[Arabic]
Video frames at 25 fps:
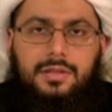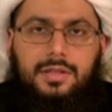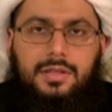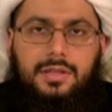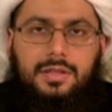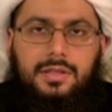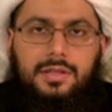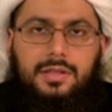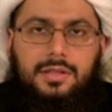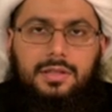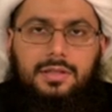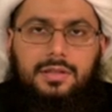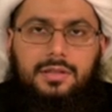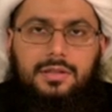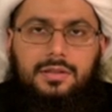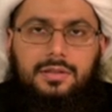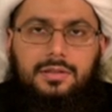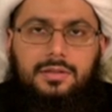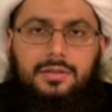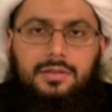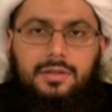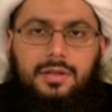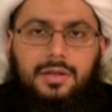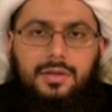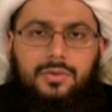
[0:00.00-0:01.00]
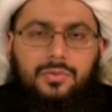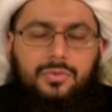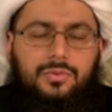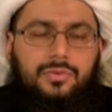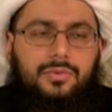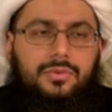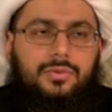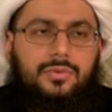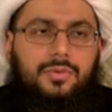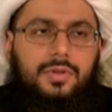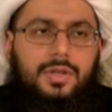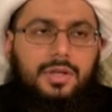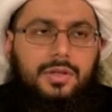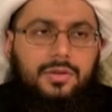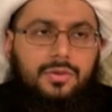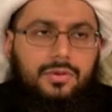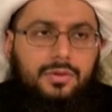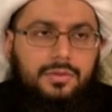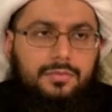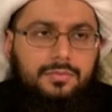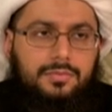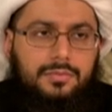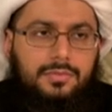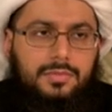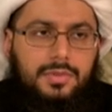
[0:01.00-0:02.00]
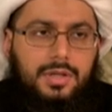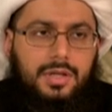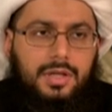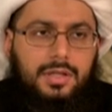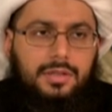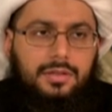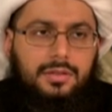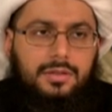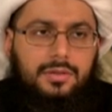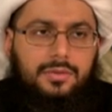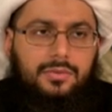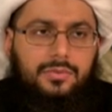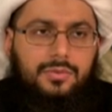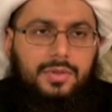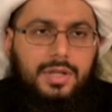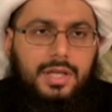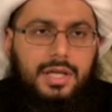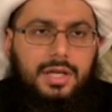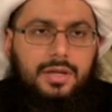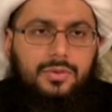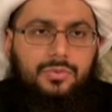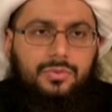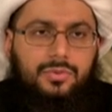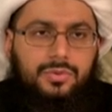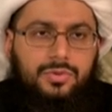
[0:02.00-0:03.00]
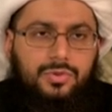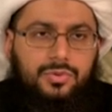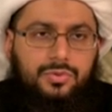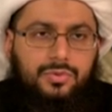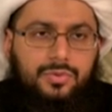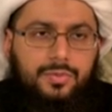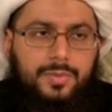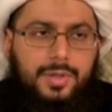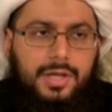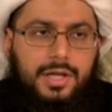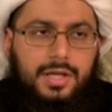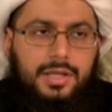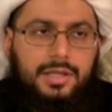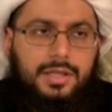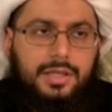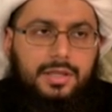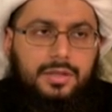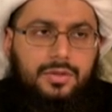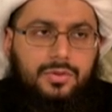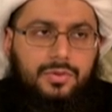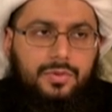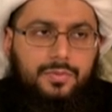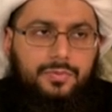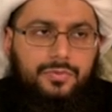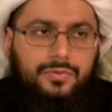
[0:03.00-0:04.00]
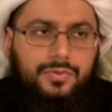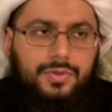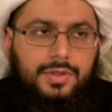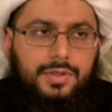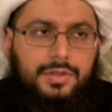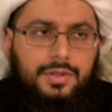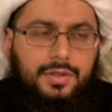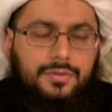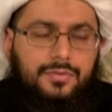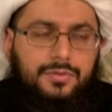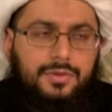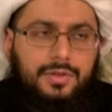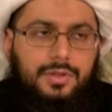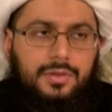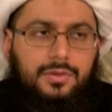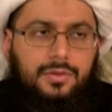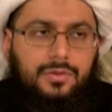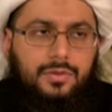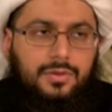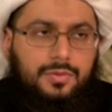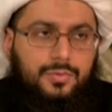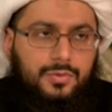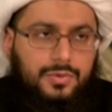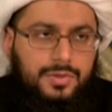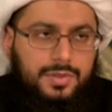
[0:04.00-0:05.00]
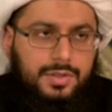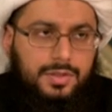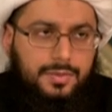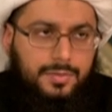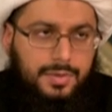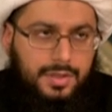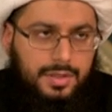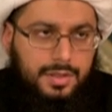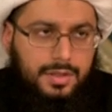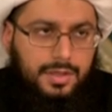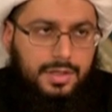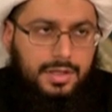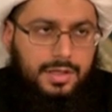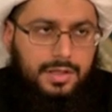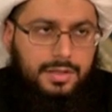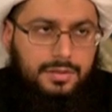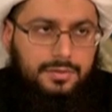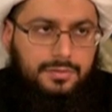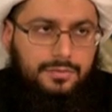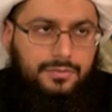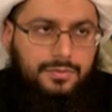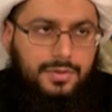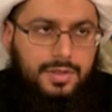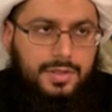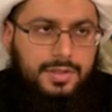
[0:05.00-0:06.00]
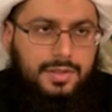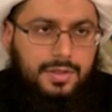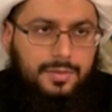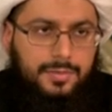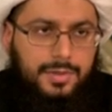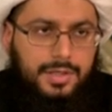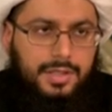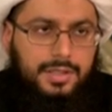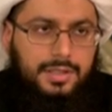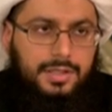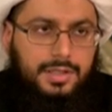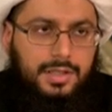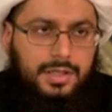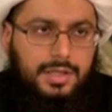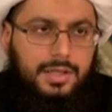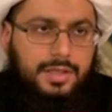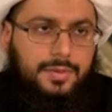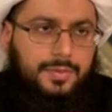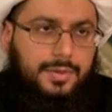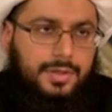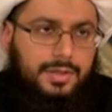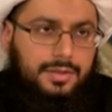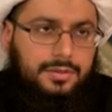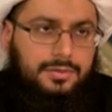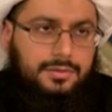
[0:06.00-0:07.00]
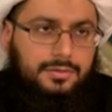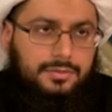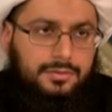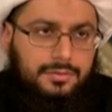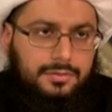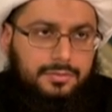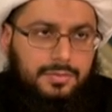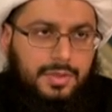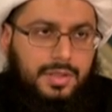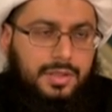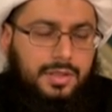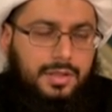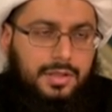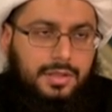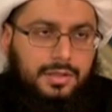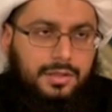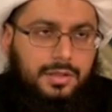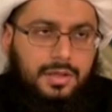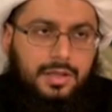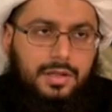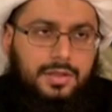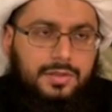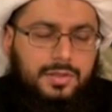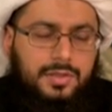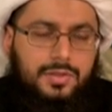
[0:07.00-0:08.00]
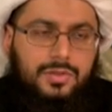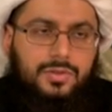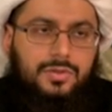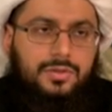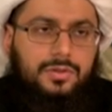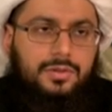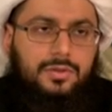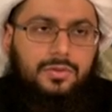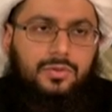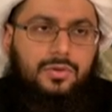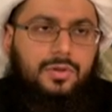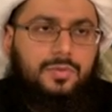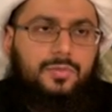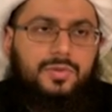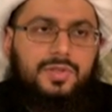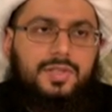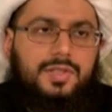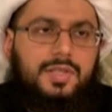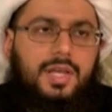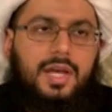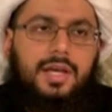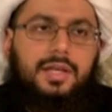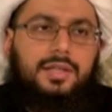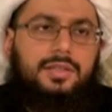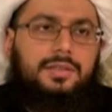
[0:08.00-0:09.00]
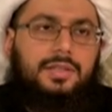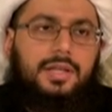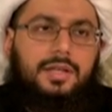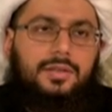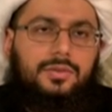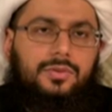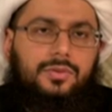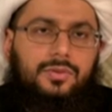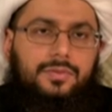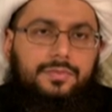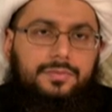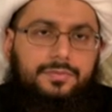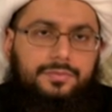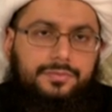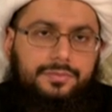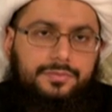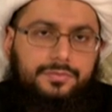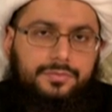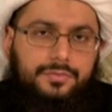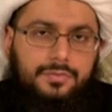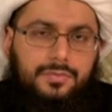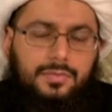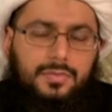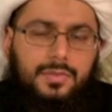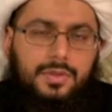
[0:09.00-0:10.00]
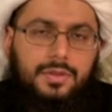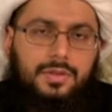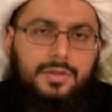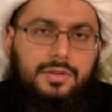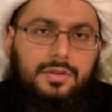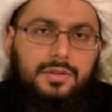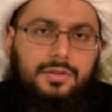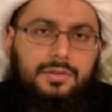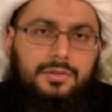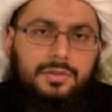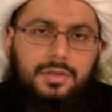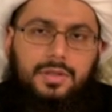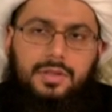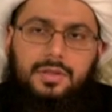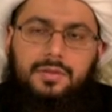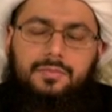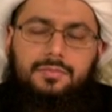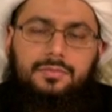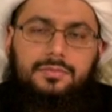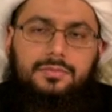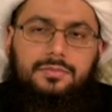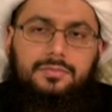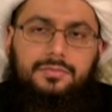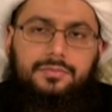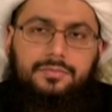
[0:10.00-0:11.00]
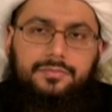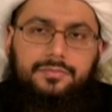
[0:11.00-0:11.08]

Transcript: أنا أقول لكم أنه لا وجوب عليكم في دفع الخمس مثلا في زمان الغيبة مثلا خلاص الخمس ساقط عنكم طيب